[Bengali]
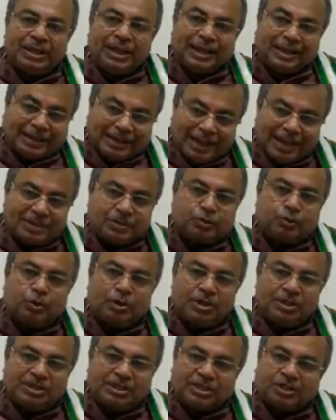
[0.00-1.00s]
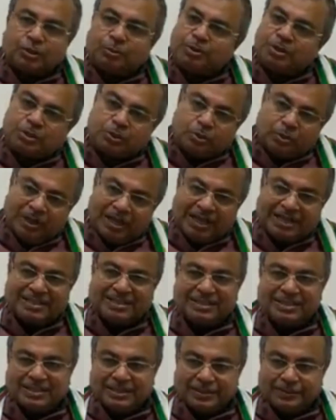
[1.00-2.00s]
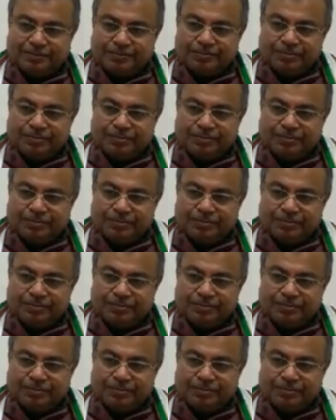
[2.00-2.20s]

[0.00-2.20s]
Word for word: এই ক্লাসগুলি যেসব স্কুলে আছে